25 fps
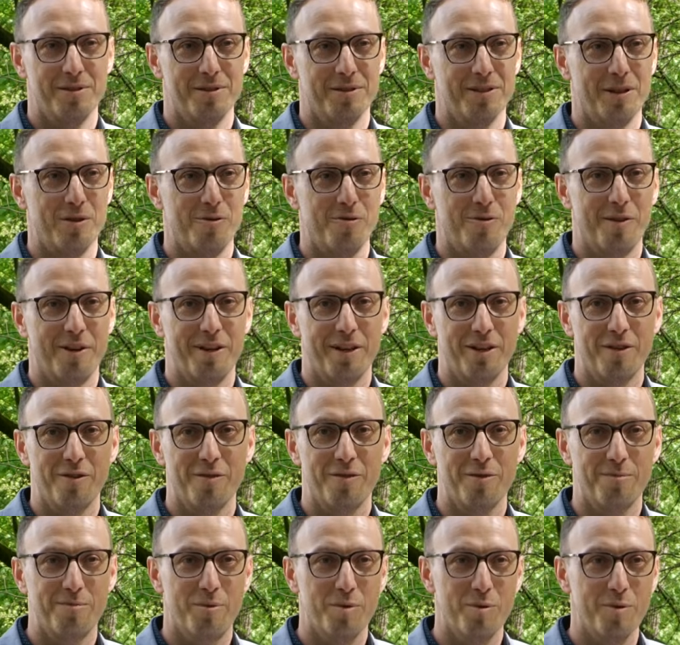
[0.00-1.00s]
zaufanego
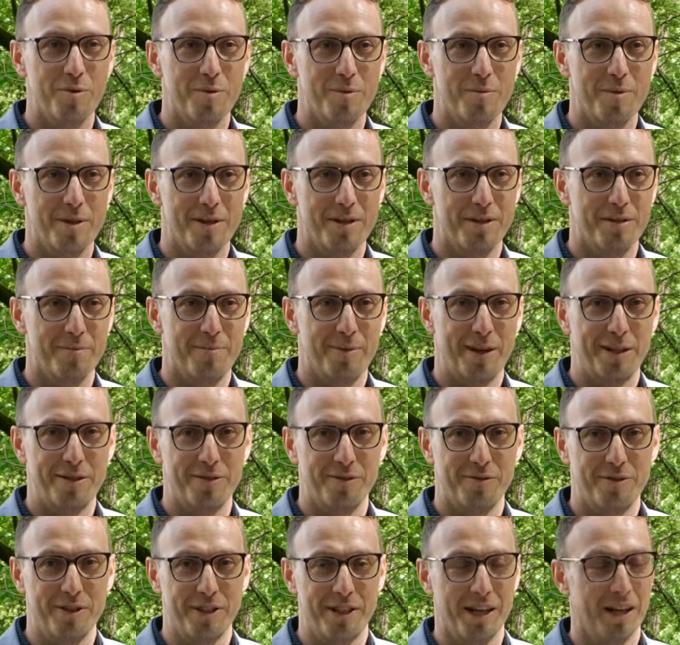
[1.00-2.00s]

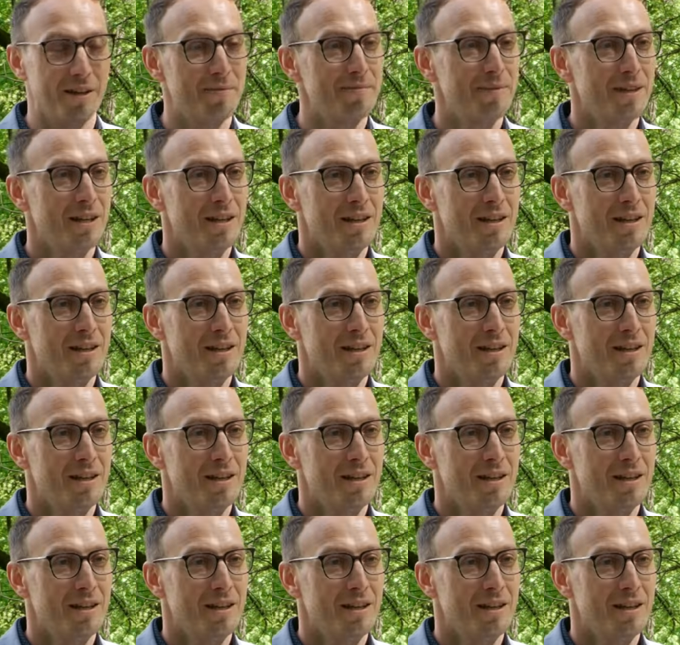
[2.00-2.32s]
współpracownika.